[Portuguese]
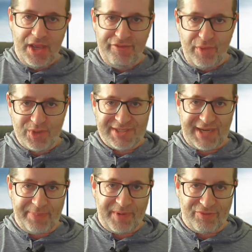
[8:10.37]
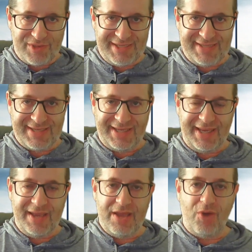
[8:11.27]
Eu vou mostrar para vocês
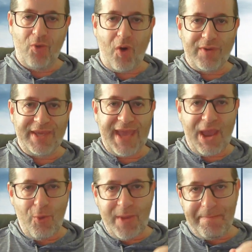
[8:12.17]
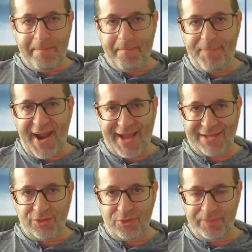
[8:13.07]
aqui qual que é o
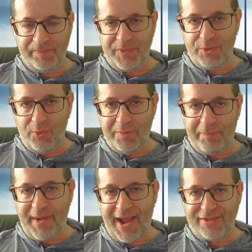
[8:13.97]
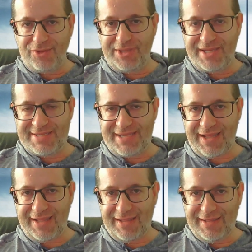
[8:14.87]
impacto, impacto
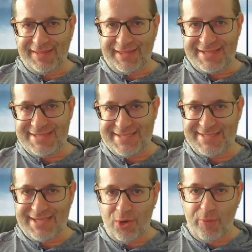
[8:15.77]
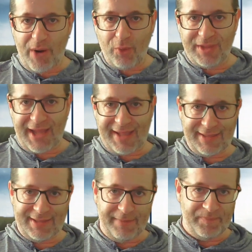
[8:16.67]
dessa decisão
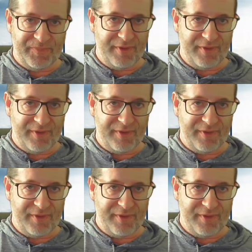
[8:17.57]
maldada aqui.